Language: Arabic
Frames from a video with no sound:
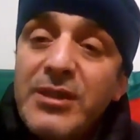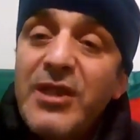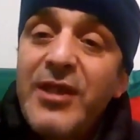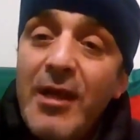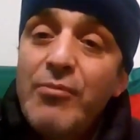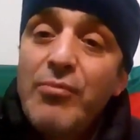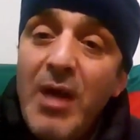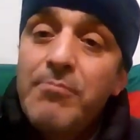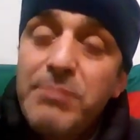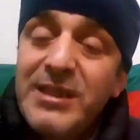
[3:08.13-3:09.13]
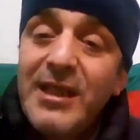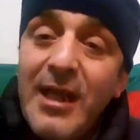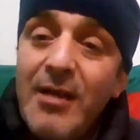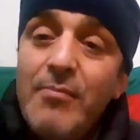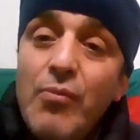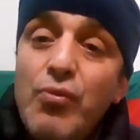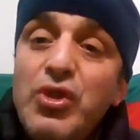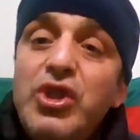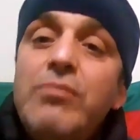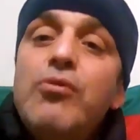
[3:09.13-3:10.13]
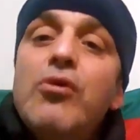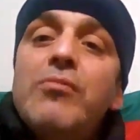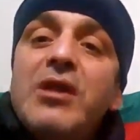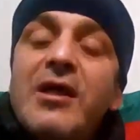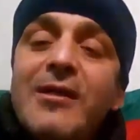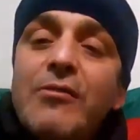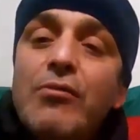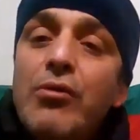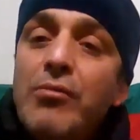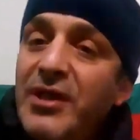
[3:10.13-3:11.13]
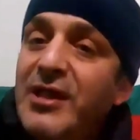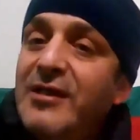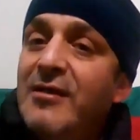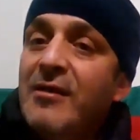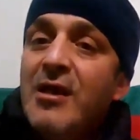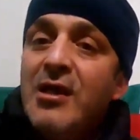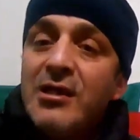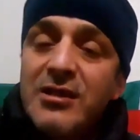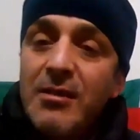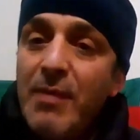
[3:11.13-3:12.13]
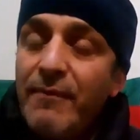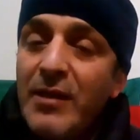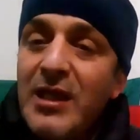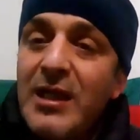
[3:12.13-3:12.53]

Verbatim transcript: تتفاهموا معاهم بالدراهم وتجيبوهم لهنا تقولوا لهم حنايا تصيبه